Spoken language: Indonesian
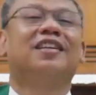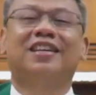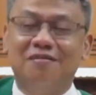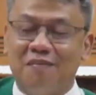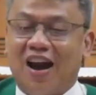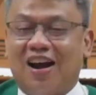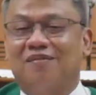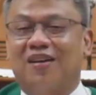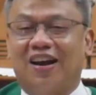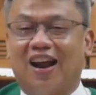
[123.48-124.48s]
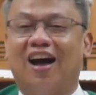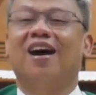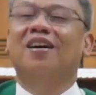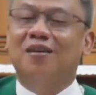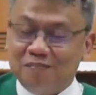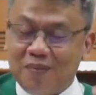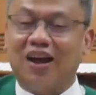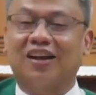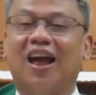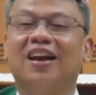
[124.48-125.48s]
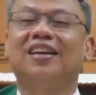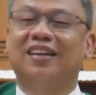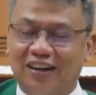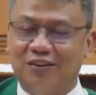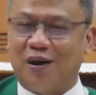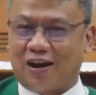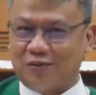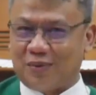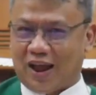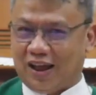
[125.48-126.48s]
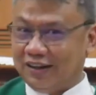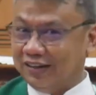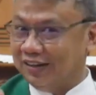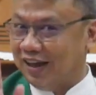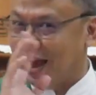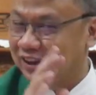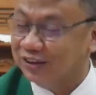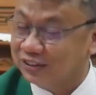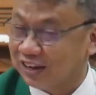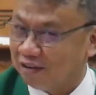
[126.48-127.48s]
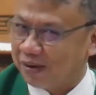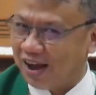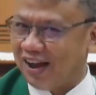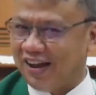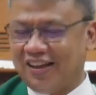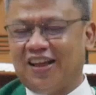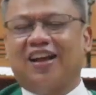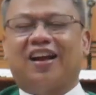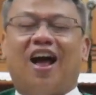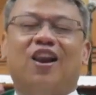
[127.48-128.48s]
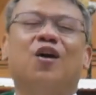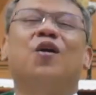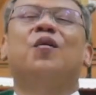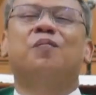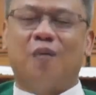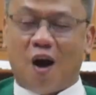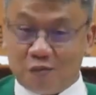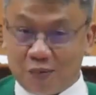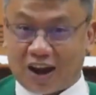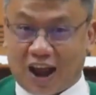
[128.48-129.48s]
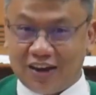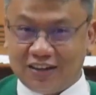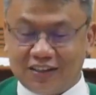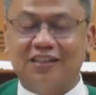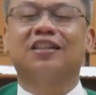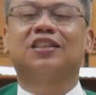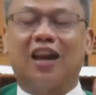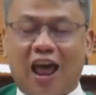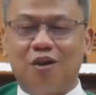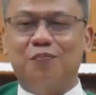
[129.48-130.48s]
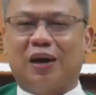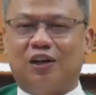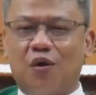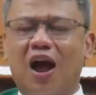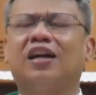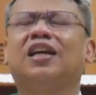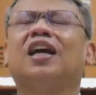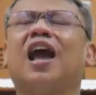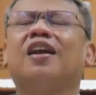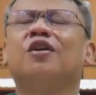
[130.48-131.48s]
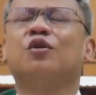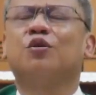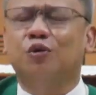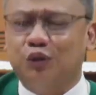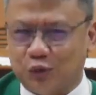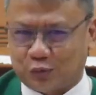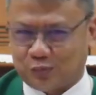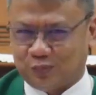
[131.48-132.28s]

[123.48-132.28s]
di mana-mana, makan di luar rumah. Ayo siapa? Kalau mau makan selalu berdoa dengan kusuk.